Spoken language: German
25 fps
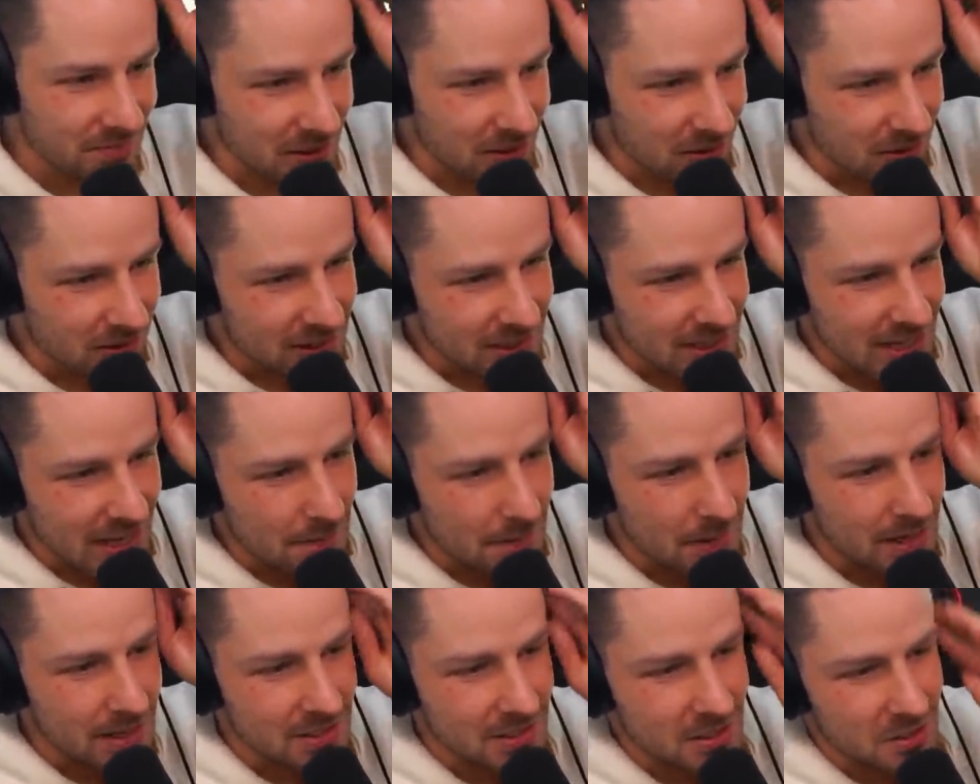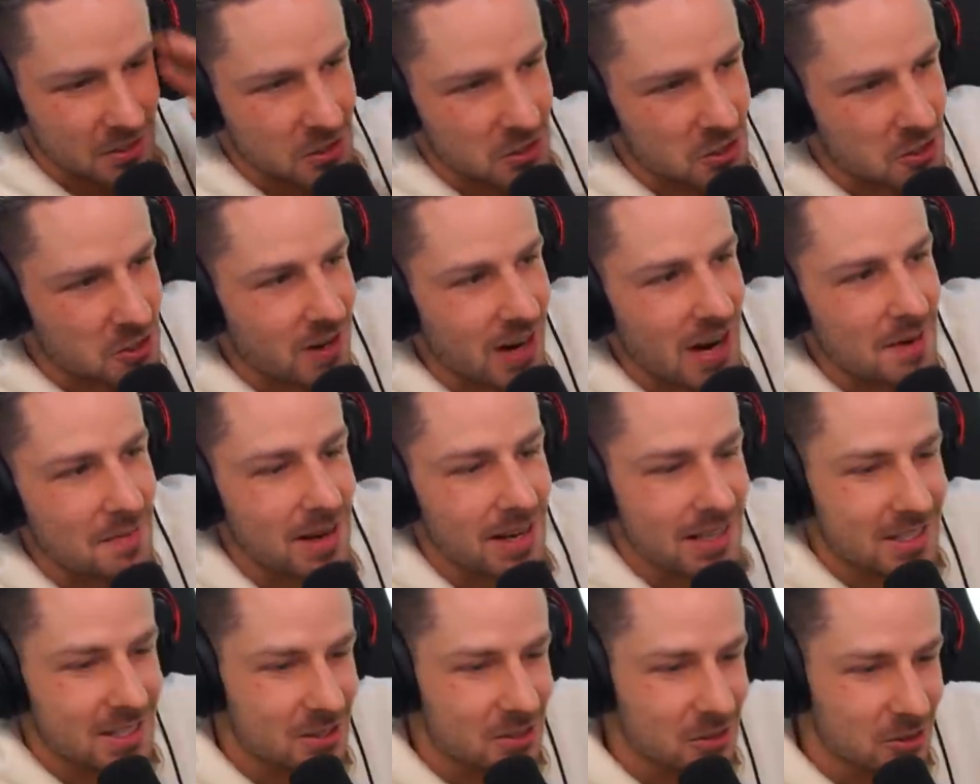Und ich habe halt
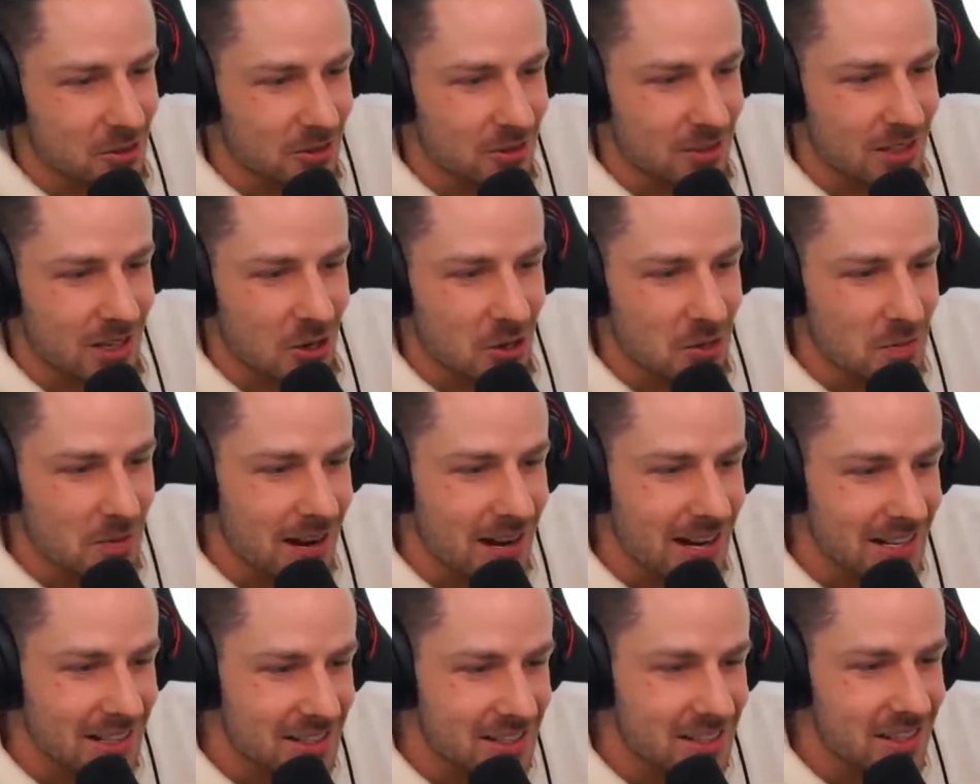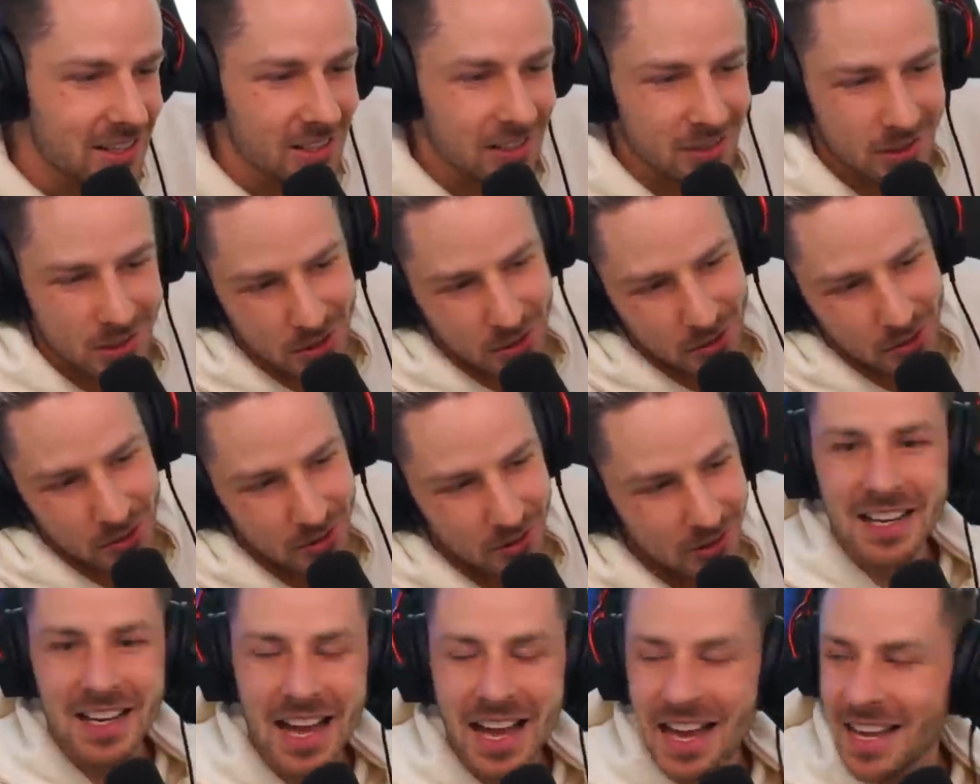Trimax so darüber erzählt
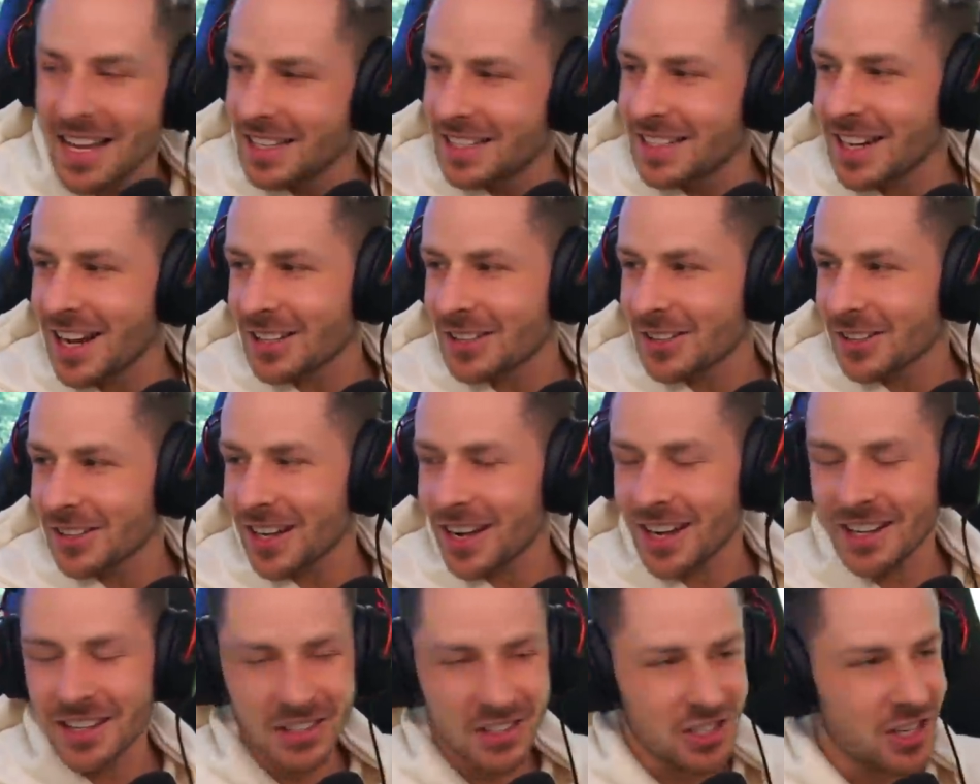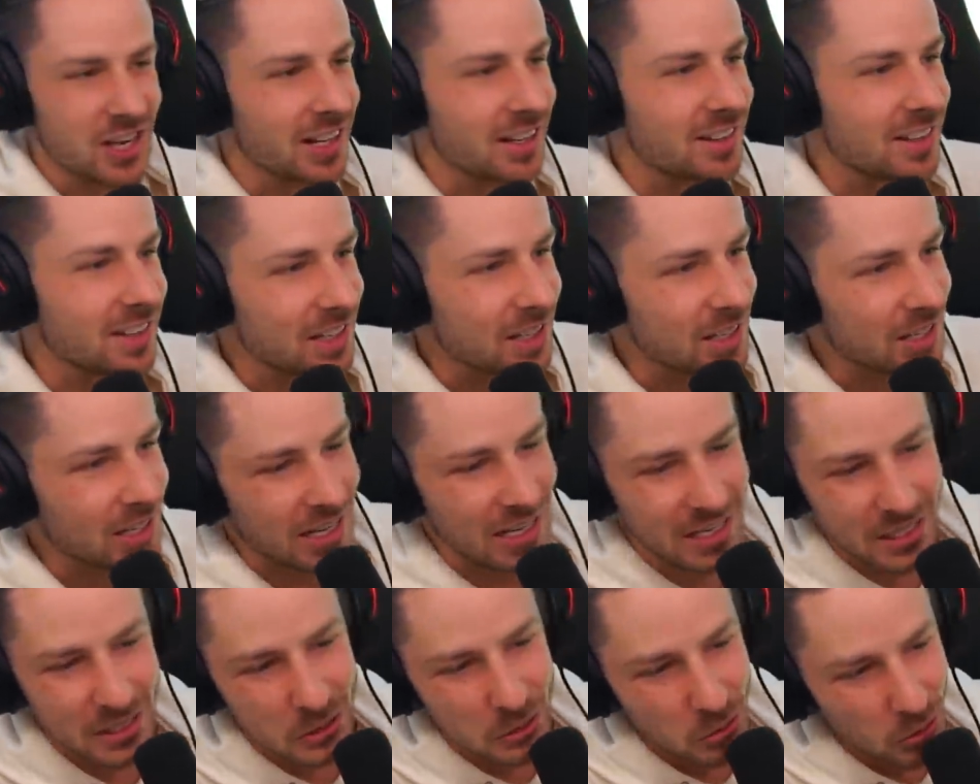so. Ey, ich sag's euch ehrlich, Chat, ich,
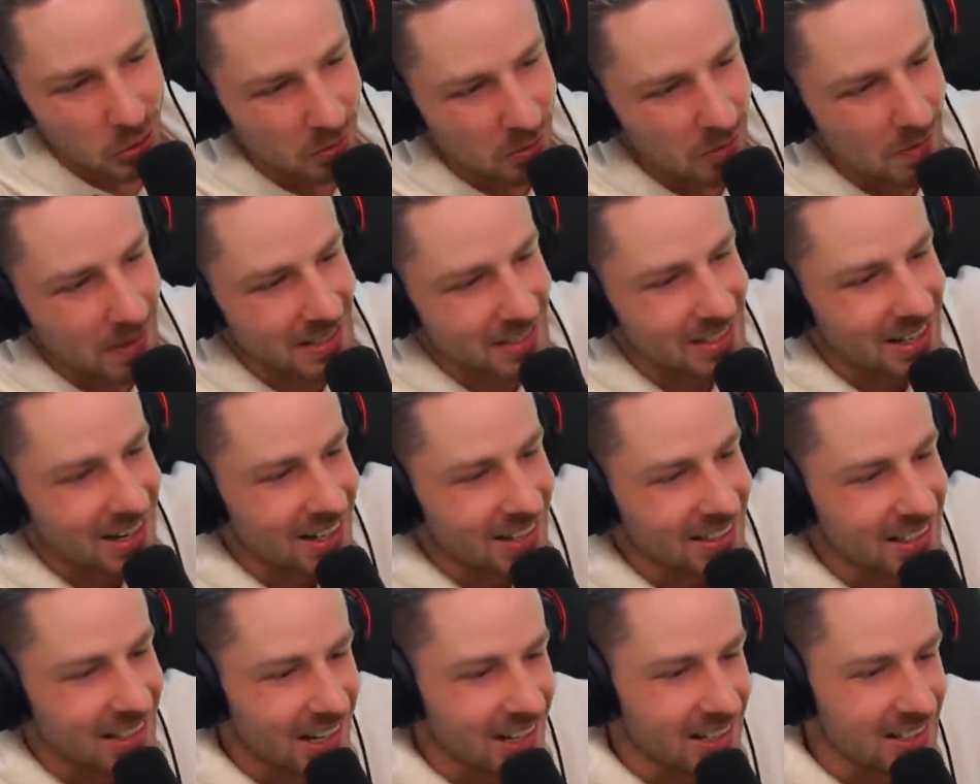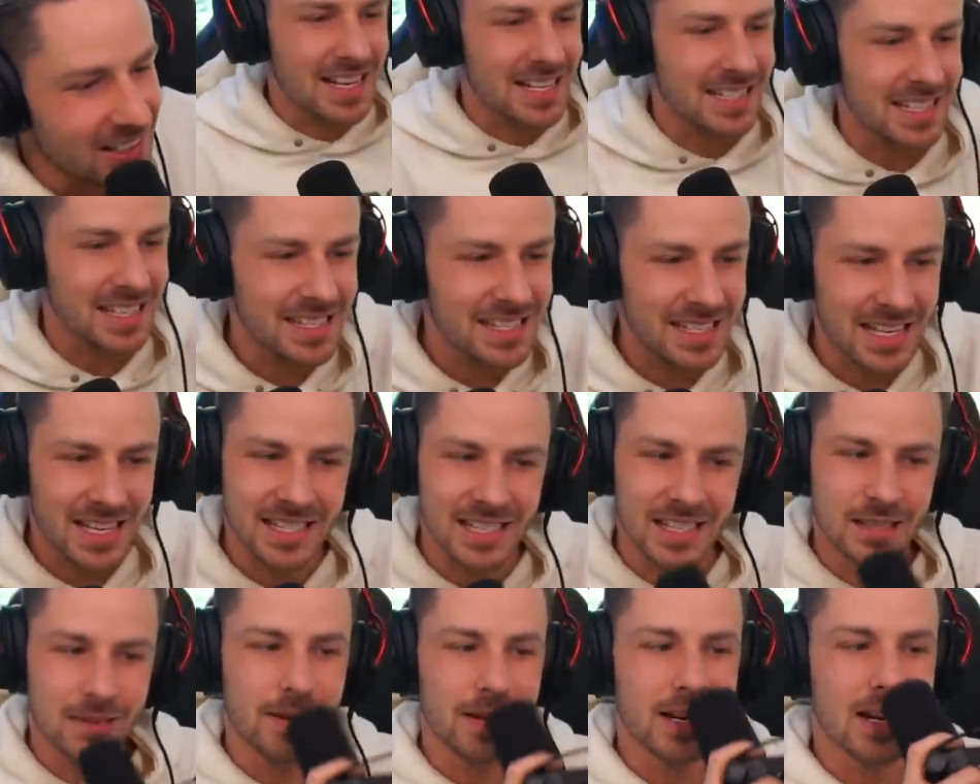ich suche momentan gar nicht. Ne? Es,
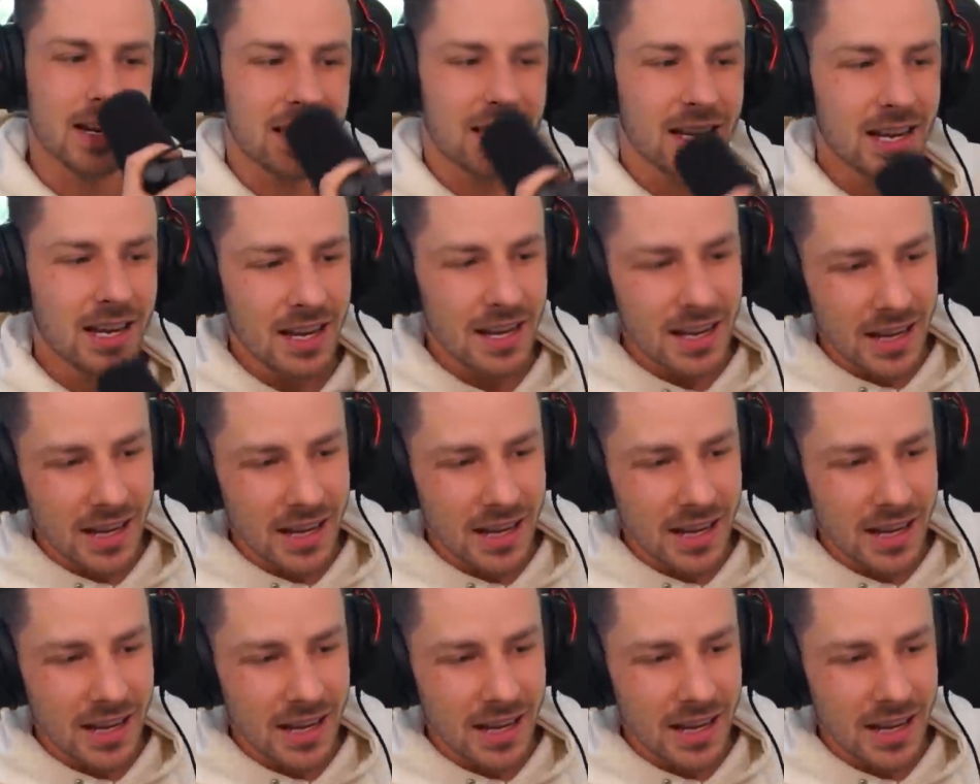es ist wirklich...